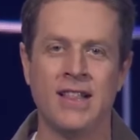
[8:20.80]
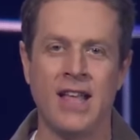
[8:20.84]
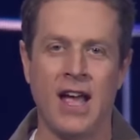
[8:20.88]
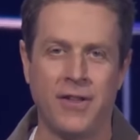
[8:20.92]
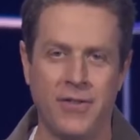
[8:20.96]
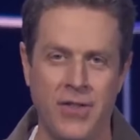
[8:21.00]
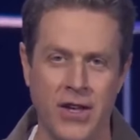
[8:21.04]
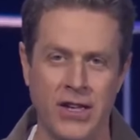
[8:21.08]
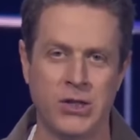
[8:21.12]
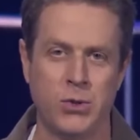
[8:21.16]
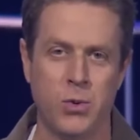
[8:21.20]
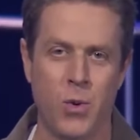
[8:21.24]

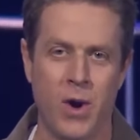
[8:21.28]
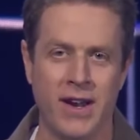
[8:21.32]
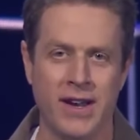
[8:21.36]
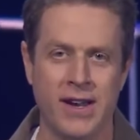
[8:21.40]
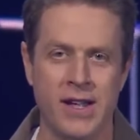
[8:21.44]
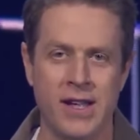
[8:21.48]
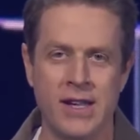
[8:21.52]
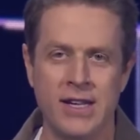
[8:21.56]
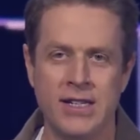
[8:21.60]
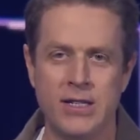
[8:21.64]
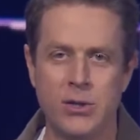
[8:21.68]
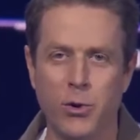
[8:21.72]
Bei
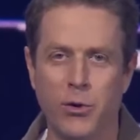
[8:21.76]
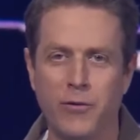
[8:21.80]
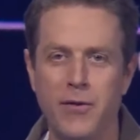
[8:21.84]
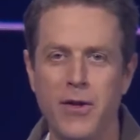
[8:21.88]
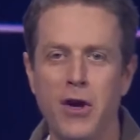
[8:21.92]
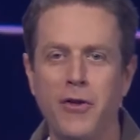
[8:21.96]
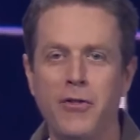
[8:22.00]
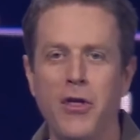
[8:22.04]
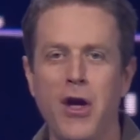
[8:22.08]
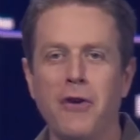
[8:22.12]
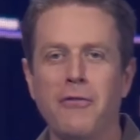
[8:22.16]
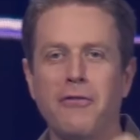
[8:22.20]
jeder
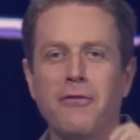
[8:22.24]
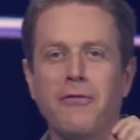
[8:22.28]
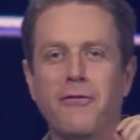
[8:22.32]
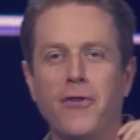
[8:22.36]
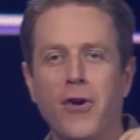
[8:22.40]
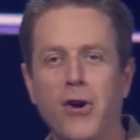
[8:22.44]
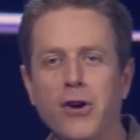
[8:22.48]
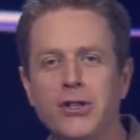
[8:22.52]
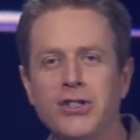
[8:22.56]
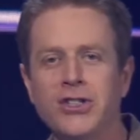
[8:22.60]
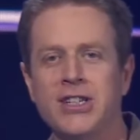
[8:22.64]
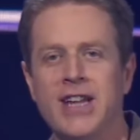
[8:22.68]

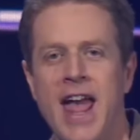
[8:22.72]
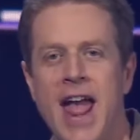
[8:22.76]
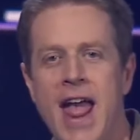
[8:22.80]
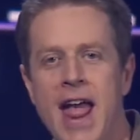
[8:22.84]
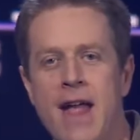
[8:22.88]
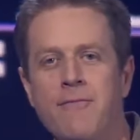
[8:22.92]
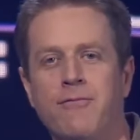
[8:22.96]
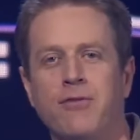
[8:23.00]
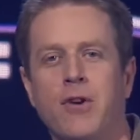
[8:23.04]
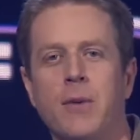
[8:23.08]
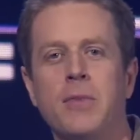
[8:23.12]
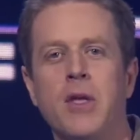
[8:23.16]
Präsentation,
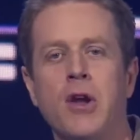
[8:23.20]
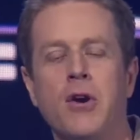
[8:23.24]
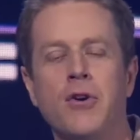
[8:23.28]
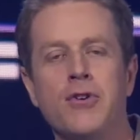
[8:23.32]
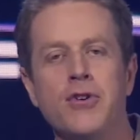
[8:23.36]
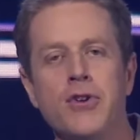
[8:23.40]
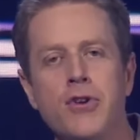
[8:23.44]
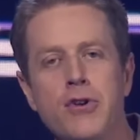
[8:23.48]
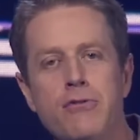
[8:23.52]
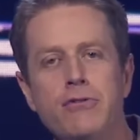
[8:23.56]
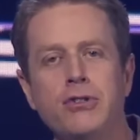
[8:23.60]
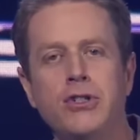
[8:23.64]
sei sie
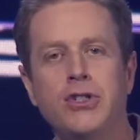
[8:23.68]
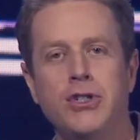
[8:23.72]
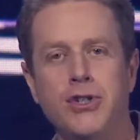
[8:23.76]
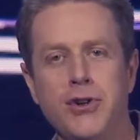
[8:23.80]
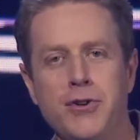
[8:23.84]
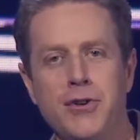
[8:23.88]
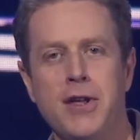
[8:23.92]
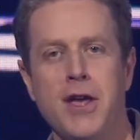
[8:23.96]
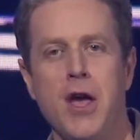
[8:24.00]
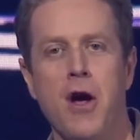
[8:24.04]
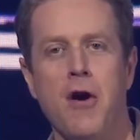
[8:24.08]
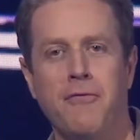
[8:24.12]
noch so
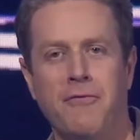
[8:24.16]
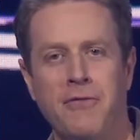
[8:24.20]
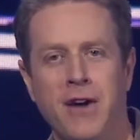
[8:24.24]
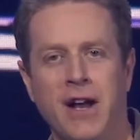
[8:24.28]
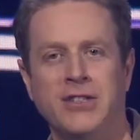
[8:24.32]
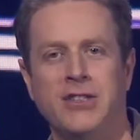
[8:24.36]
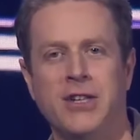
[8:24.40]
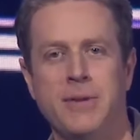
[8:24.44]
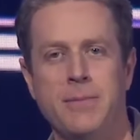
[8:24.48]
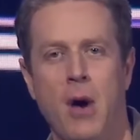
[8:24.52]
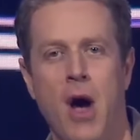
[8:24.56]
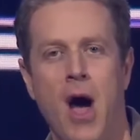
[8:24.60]
gut,
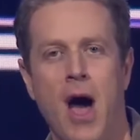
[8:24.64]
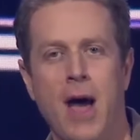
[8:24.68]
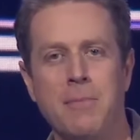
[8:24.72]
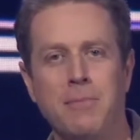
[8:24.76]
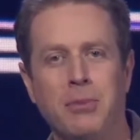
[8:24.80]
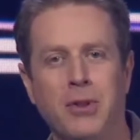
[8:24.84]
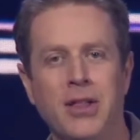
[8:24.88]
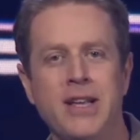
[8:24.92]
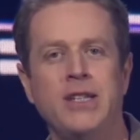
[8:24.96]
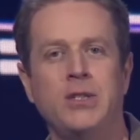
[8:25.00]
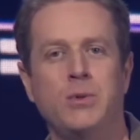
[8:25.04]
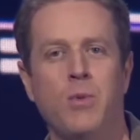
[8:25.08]
gibt es so
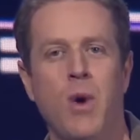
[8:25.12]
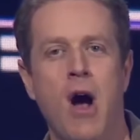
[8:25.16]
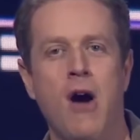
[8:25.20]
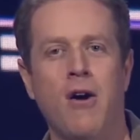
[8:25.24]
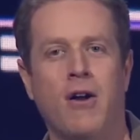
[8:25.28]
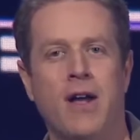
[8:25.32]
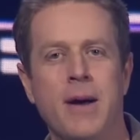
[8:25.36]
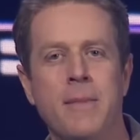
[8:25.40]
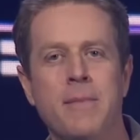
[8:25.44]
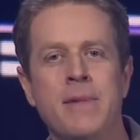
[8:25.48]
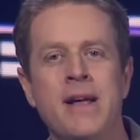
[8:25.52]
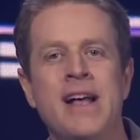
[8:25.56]
viele
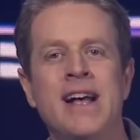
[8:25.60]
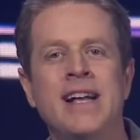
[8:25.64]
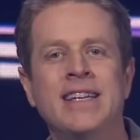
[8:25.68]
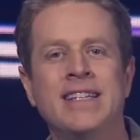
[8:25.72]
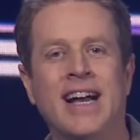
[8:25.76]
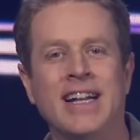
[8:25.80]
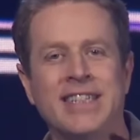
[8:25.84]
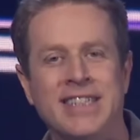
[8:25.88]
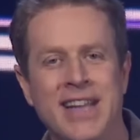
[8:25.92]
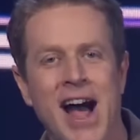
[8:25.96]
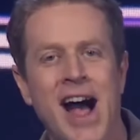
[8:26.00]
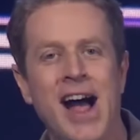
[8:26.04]
Leute im Chat,
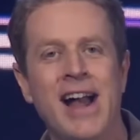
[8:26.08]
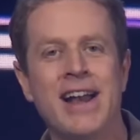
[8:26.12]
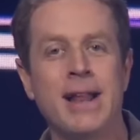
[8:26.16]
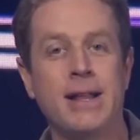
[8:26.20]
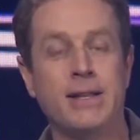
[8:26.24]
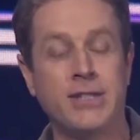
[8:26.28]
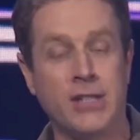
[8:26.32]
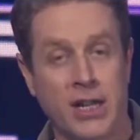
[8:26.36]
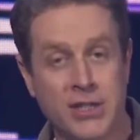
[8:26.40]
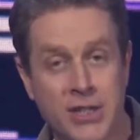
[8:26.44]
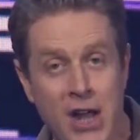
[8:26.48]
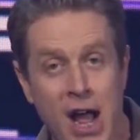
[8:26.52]
die so
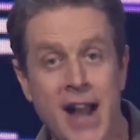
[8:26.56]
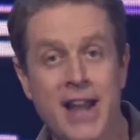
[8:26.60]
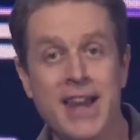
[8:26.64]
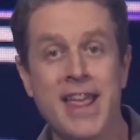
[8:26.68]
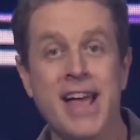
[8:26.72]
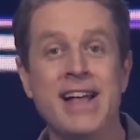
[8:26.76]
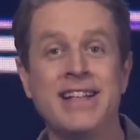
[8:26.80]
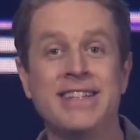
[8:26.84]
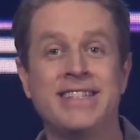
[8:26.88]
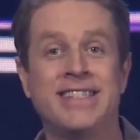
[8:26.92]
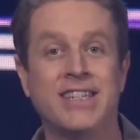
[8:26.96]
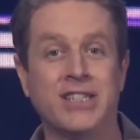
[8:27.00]

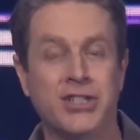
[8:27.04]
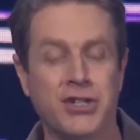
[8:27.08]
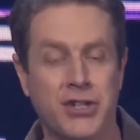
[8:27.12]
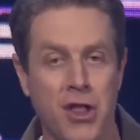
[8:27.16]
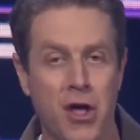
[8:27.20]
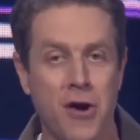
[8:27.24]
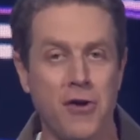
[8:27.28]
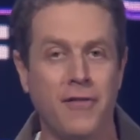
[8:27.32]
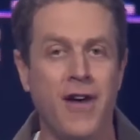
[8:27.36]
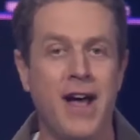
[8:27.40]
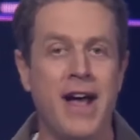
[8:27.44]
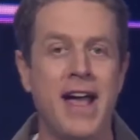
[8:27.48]
unfassbar
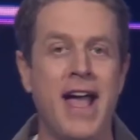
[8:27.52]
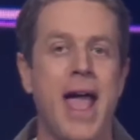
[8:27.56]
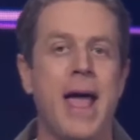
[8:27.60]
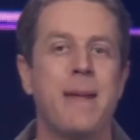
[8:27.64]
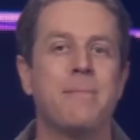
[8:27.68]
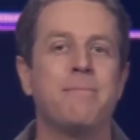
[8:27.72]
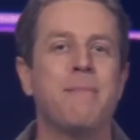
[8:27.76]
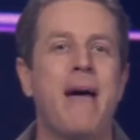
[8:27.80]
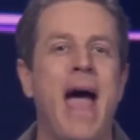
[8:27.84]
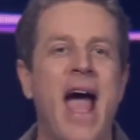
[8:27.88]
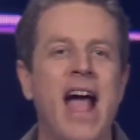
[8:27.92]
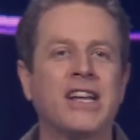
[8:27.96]

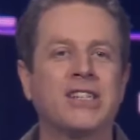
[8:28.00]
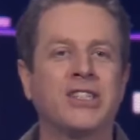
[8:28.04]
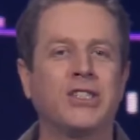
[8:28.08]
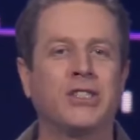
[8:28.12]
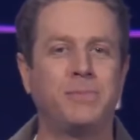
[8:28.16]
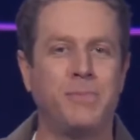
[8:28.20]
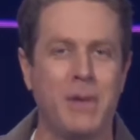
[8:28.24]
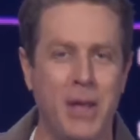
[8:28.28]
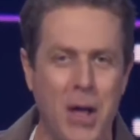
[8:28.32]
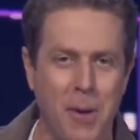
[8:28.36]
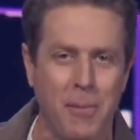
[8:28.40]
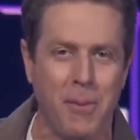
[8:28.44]
ekelhafte,
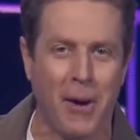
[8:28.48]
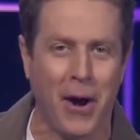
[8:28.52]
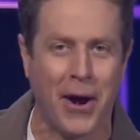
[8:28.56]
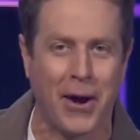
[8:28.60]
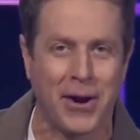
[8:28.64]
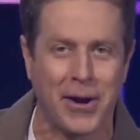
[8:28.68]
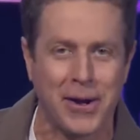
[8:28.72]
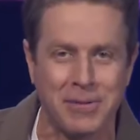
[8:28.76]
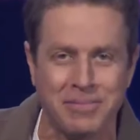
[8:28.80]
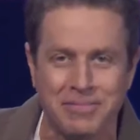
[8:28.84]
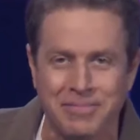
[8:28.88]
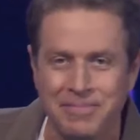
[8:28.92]
toxische Dinge